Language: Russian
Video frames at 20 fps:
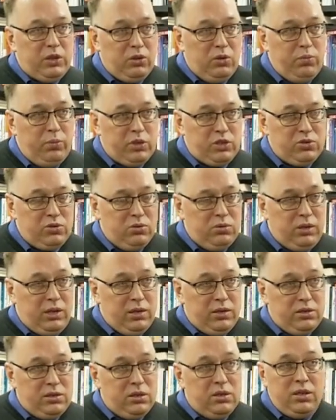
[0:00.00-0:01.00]
потом пошел
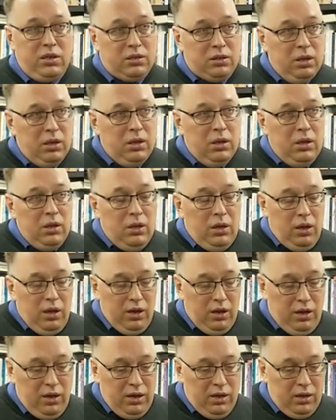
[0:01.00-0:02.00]
дальше. Нет,
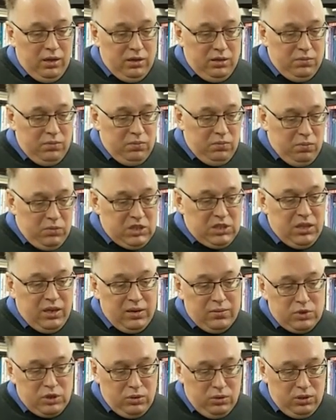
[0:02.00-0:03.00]
а, мы
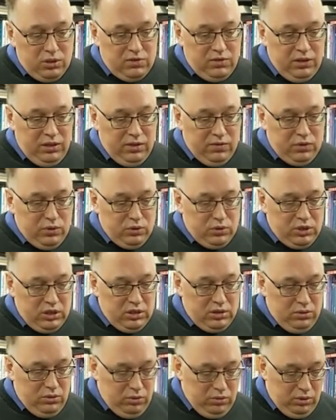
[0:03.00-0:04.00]
знаем, что действительно всю
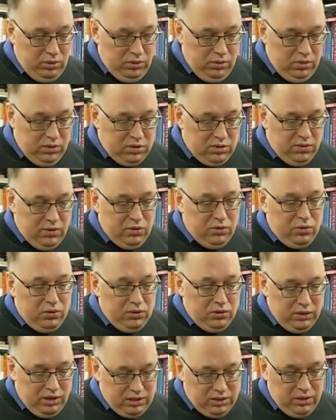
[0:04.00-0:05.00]
жизнь свою
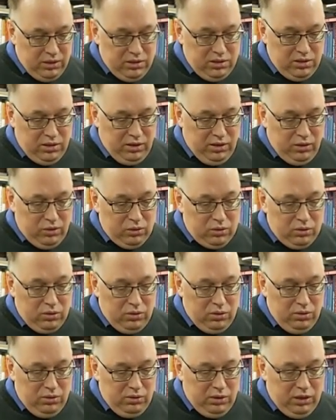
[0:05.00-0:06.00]
достаточно
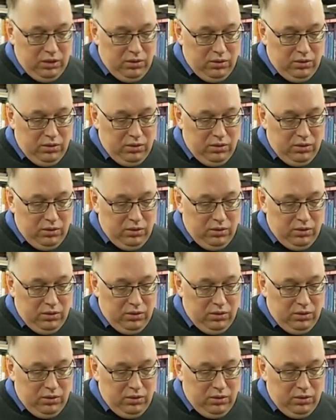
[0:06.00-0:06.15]
короткую,